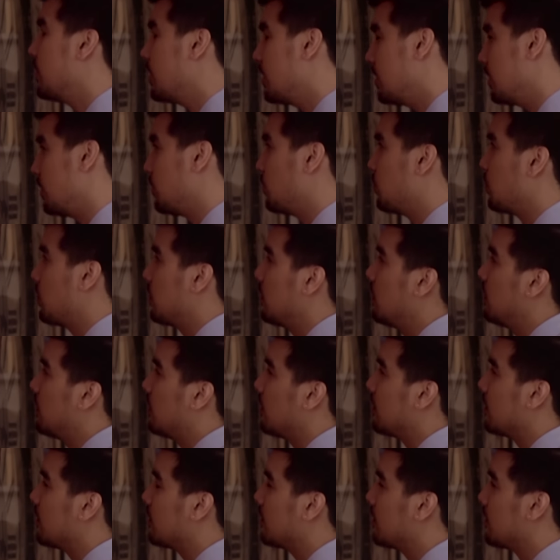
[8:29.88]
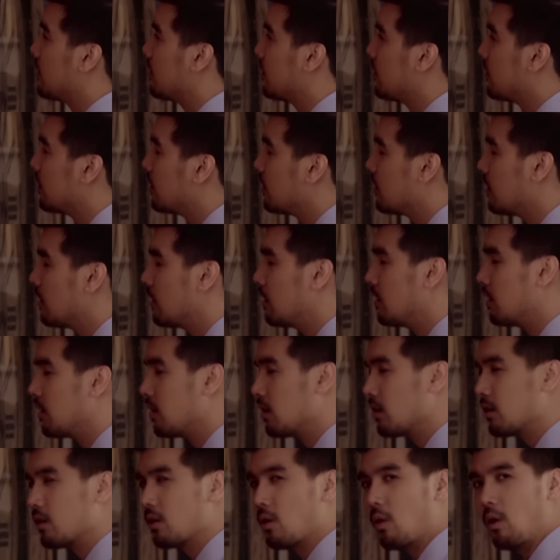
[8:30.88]
อถึงจุดหนึ่ง
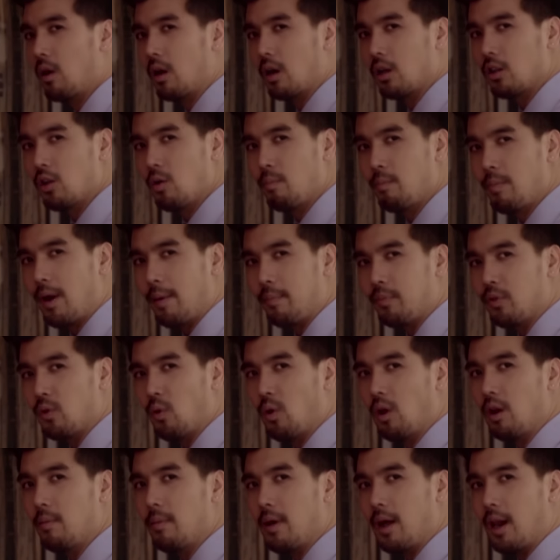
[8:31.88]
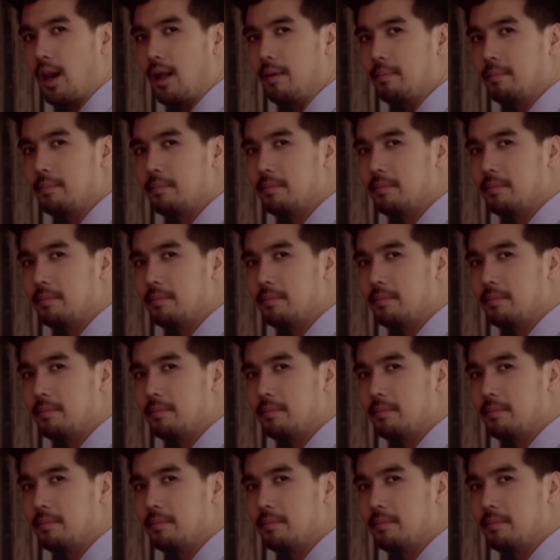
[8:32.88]
คนเราก็ต้องปรับตัวหรือเปล่าครับ